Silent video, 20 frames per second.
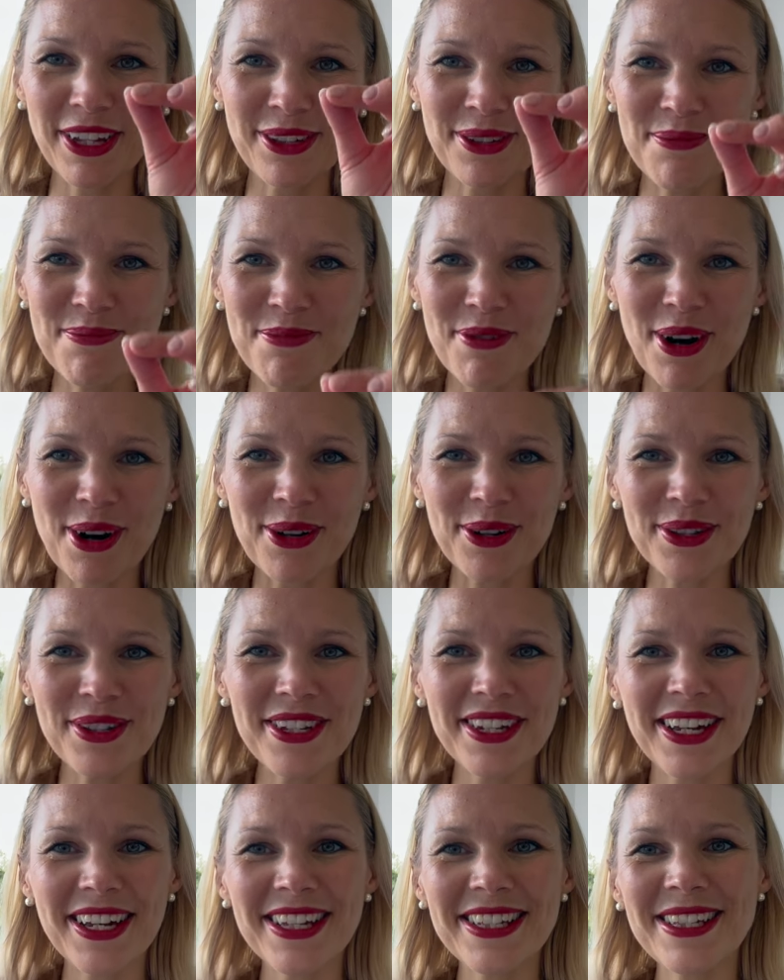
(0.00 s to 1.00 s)
de pouvoir
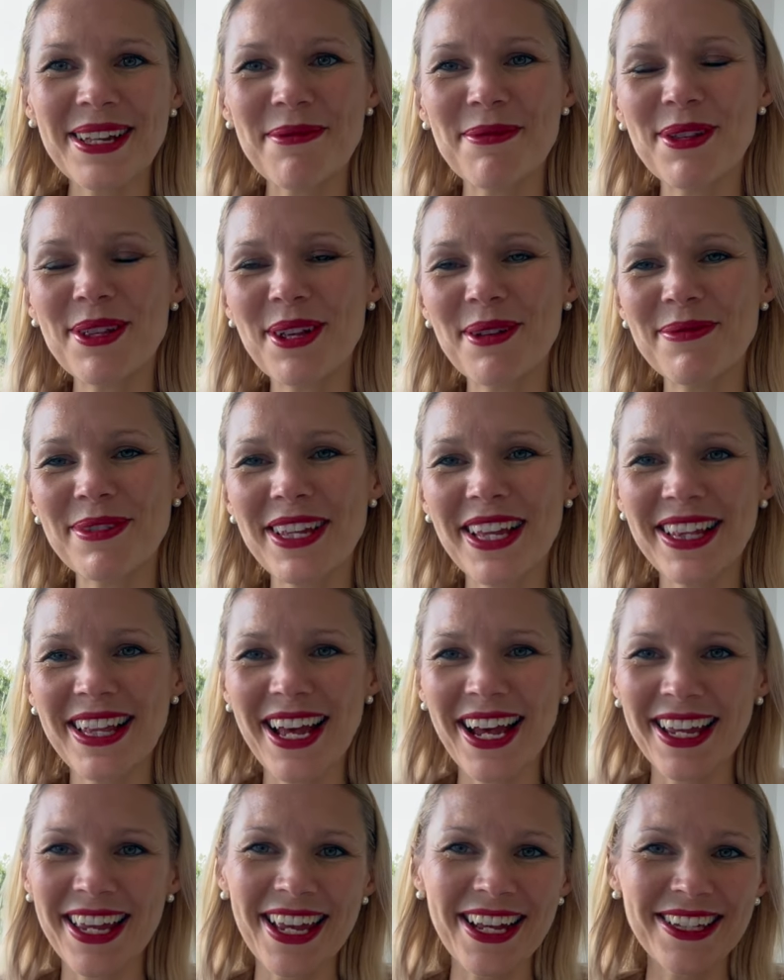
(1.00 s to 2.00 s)
retirer sa botte comme ça
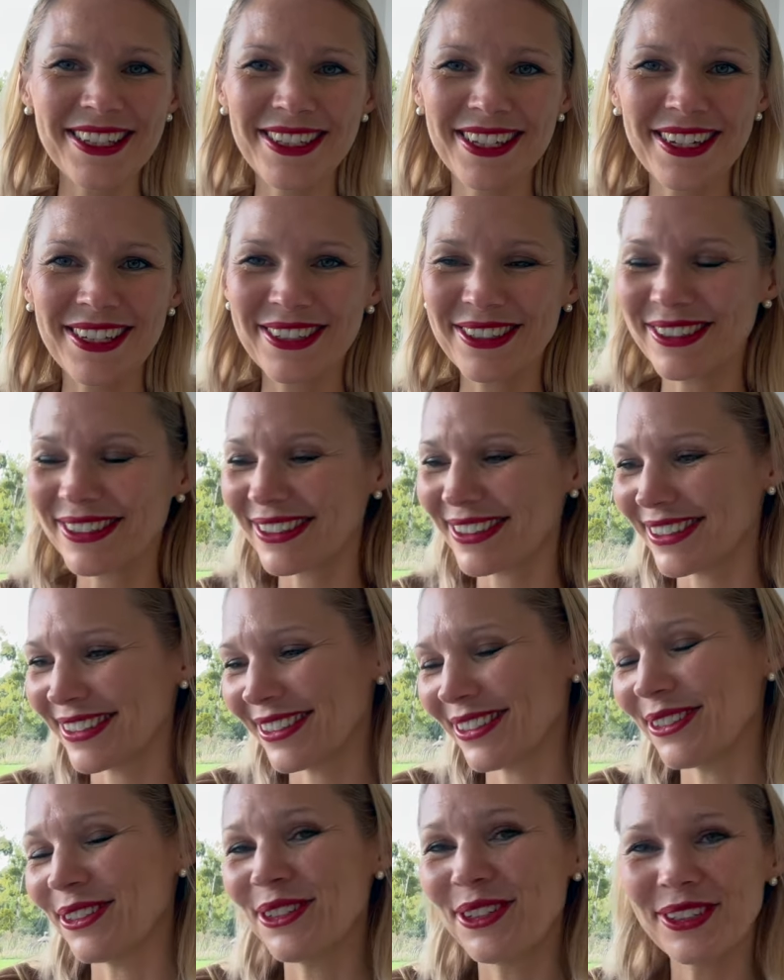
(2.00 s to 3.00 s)
derrière, ça
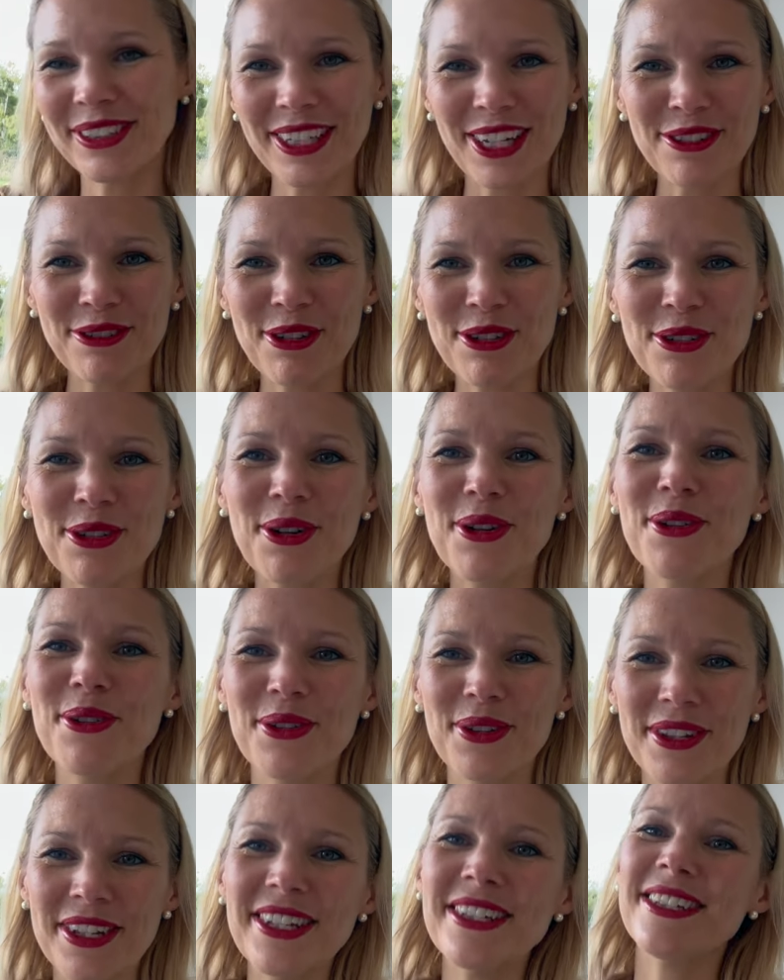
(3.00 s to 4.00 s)
euh, au lieu que ça soit sur le
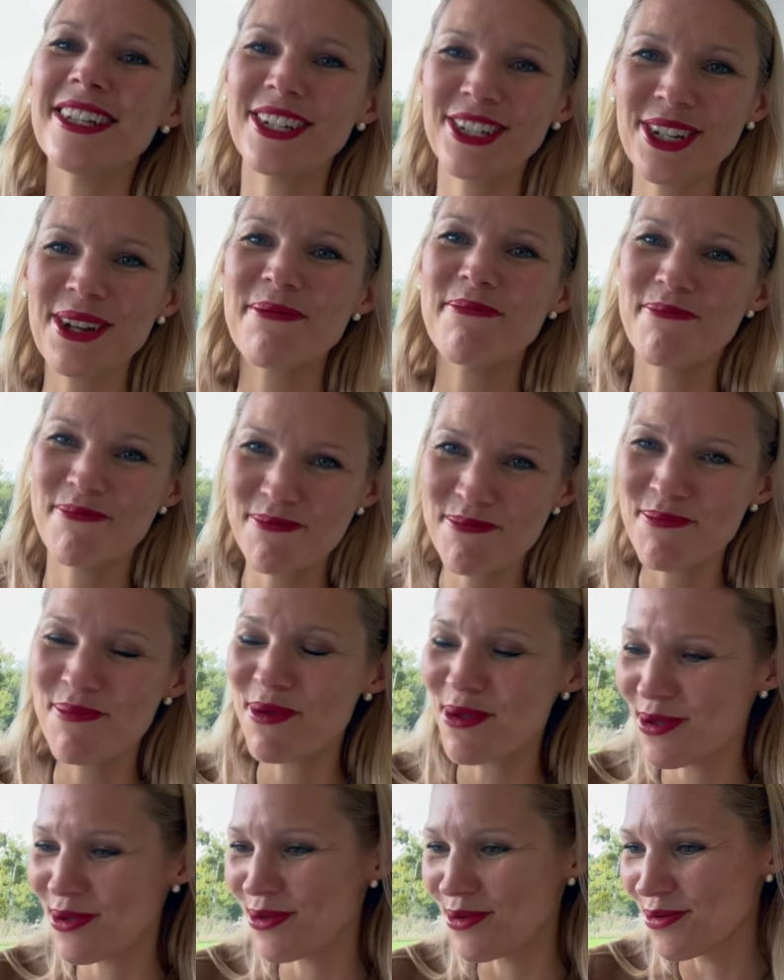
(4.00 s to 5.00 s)
côté, ça j'aime
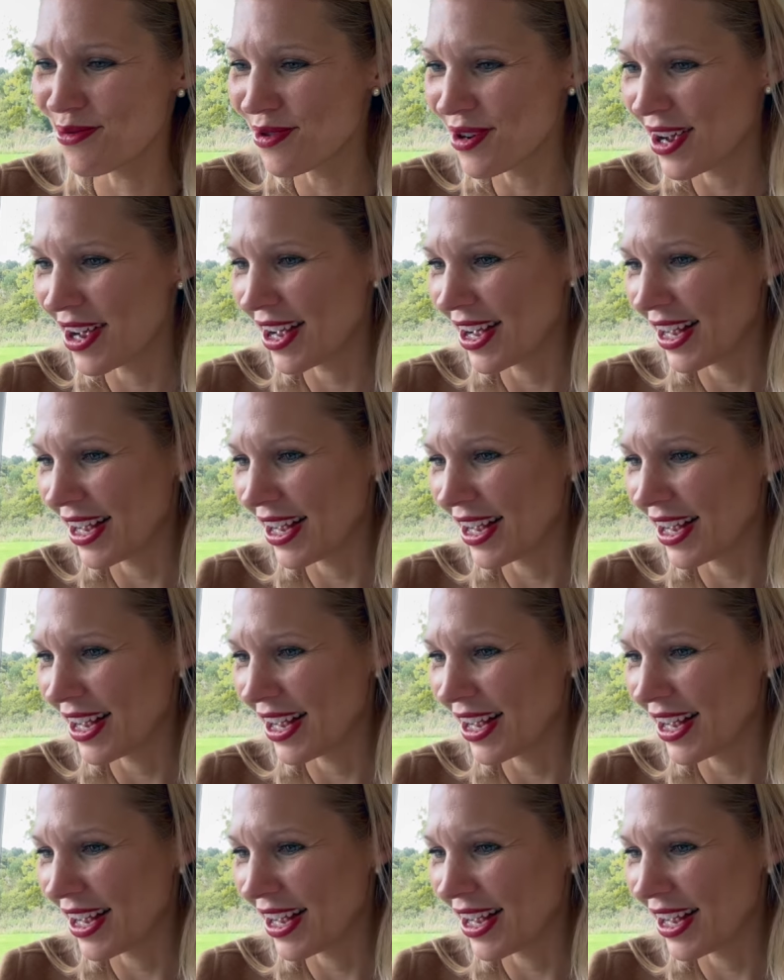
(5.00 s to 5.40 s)
beaucoup.